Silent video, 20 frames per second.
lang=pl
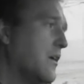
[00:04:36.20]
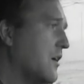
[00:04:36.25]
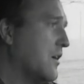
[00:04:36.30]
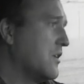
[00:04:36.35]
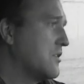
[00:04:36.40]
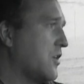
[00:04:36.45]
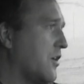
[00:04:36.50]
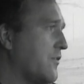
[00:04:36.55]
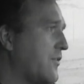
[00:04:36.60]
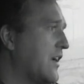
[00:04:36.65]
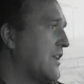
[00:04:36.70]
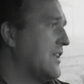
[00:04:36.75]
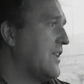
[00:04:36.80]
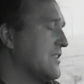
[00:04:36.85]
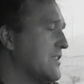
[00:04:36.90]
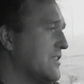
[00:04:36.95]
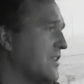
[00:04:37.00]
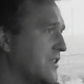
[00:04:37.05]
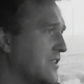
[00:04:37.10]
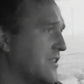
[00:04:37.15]
Towar
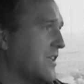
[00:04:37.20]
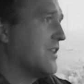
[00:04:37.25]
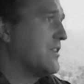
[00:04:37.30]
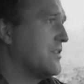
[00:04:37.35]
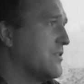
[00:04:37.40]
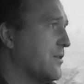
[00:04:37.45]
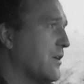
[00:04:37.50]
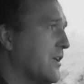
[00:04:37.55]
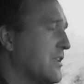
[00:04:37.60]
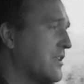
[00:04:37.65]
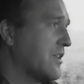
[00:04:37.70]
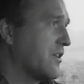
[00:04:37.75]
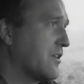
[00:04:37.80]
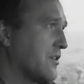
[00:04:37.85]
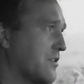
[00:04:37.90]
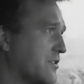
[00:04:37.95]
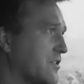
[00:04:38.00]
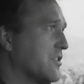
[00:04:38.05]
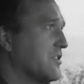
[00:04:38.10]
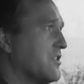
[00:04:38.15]
nas nie interesuje,
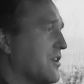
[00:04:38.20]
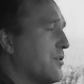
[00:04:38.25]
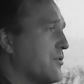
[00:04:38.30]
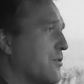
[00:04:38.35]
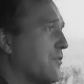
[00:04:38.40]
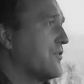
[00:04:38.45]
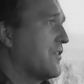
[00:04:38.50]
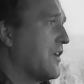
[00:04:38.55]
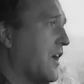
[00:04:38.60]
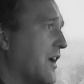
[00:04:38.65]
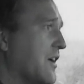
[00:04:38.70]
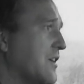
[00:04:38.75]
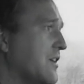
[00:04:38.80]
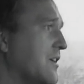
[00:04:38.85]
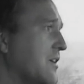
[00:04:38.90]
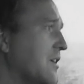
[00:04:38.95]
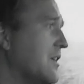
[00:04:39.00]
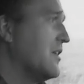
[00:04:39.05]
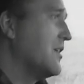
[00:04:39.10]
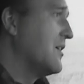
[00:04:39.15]
tylko ciężarówka.
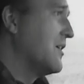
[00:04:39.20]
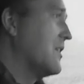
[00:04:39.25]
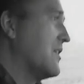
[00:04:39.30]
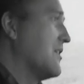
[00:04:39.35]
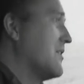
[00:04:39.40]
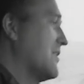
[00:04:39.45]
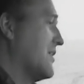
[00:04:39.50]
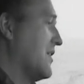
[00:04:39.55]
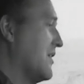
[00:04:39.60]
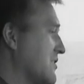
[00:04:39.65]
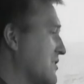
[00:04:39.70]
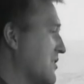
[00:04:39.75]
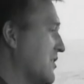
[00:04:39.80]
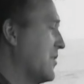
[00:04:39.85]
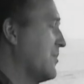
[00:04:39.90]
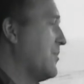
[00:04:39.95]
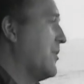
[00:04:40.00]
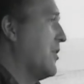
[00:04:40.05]
nie ma